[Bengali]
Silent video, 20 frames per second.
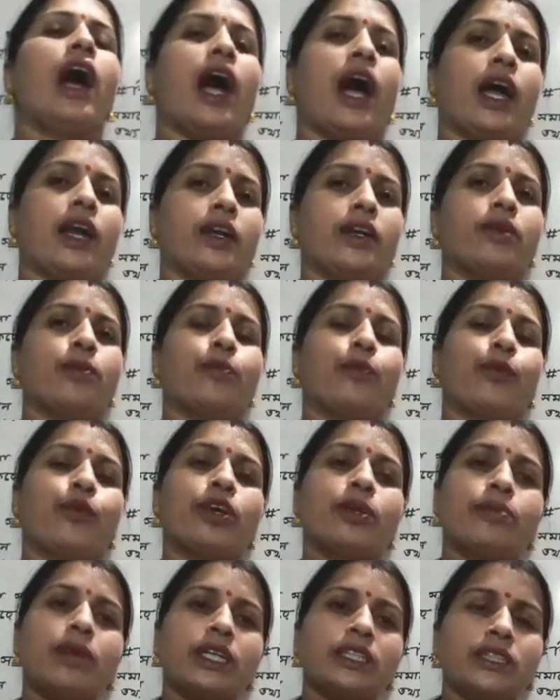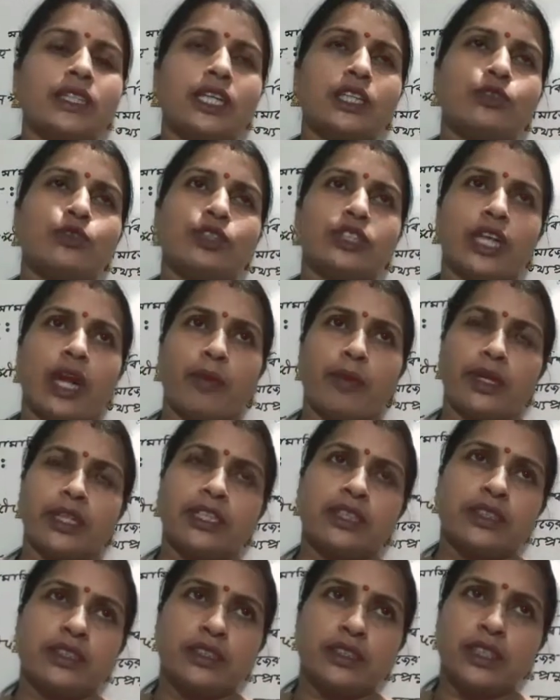আর পরিবার যেহেতু
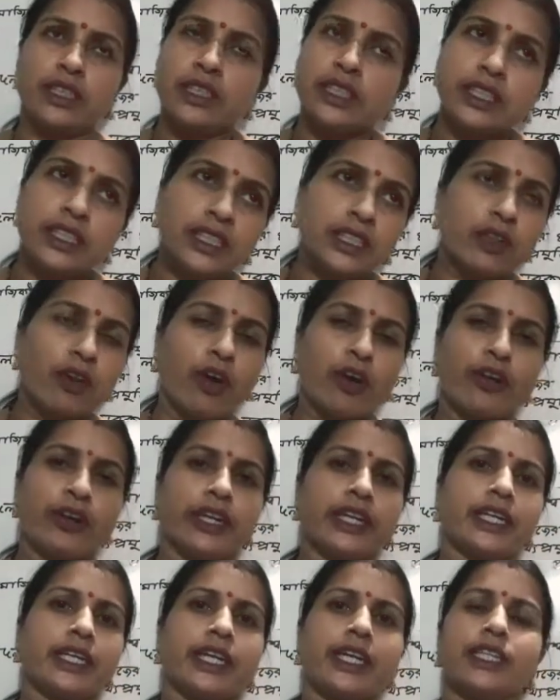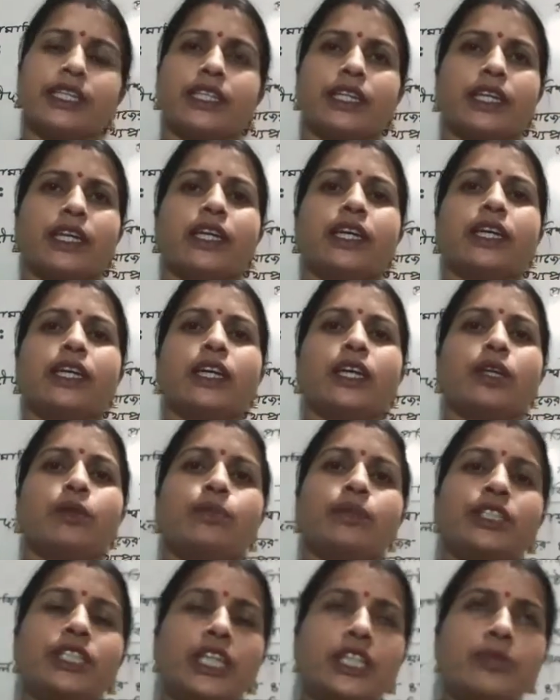সামাজিকীকরণের ক্ষেত্রে
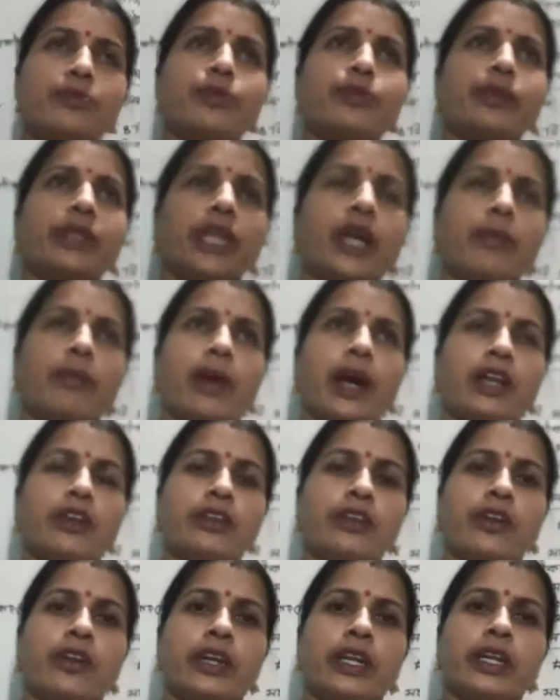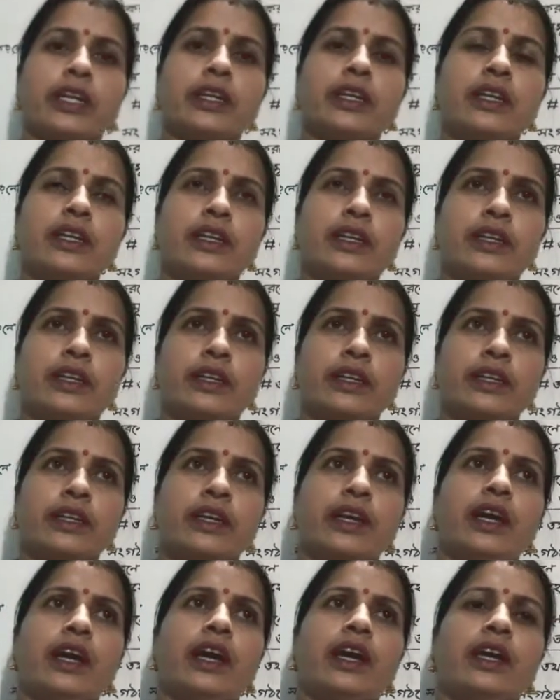বিশেষ ভূমিকা পালন করে
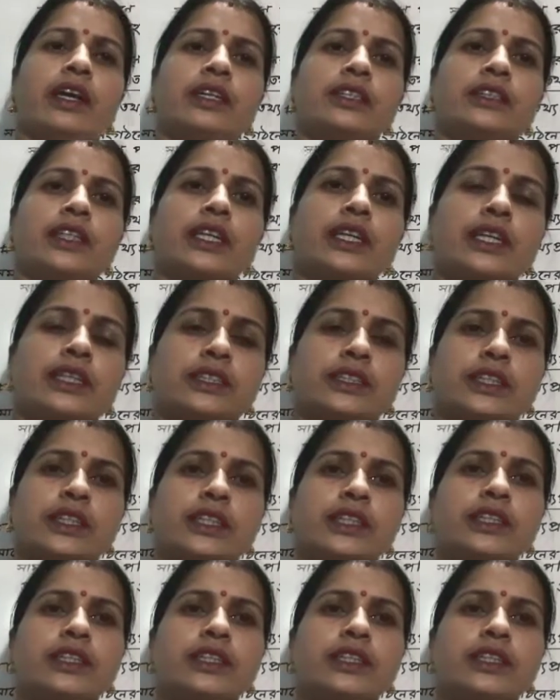সেক্ষেত্রে